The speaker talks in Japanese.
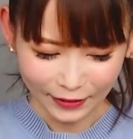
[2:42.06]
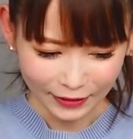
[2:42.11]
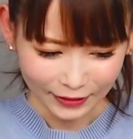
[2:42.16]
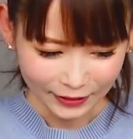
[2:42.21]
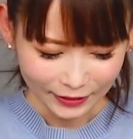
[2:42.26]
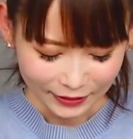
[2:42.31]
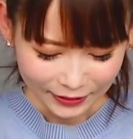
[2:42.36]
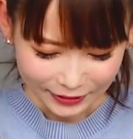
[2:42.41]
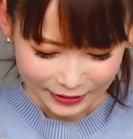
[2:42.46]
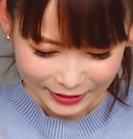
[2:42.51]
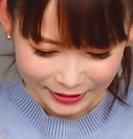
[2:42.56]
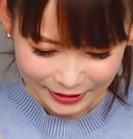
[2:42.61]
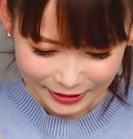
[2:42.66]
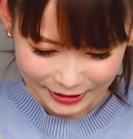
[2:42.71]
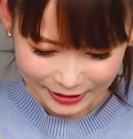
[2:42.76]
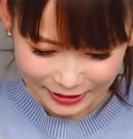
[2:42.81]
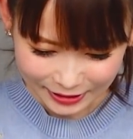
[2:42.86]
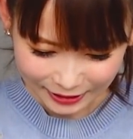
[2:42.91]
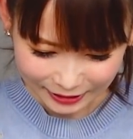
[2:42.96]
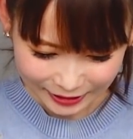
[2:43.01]
おい
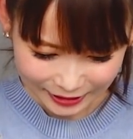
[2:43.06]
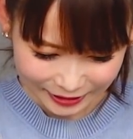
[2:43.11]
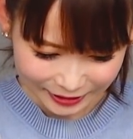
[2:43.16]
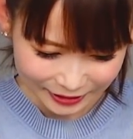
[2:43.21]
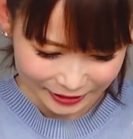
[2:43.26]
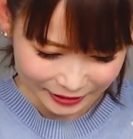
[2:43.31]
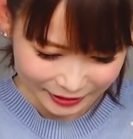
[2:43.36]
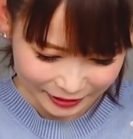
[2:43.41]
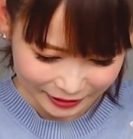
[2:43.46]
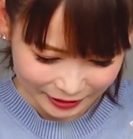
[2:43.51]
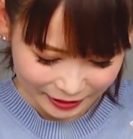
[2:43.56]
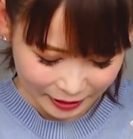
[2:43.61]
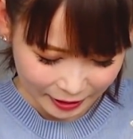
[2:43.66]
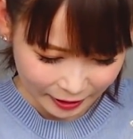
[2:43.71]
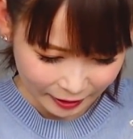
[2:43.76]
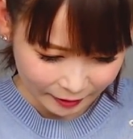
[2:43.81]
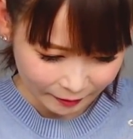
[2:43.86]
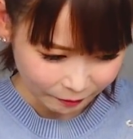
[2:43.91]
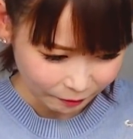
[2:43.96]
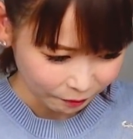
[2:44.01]
いんじゃないですか
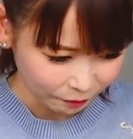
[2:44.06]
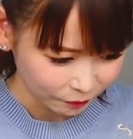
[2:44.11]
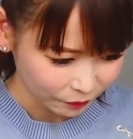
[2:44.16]
ね。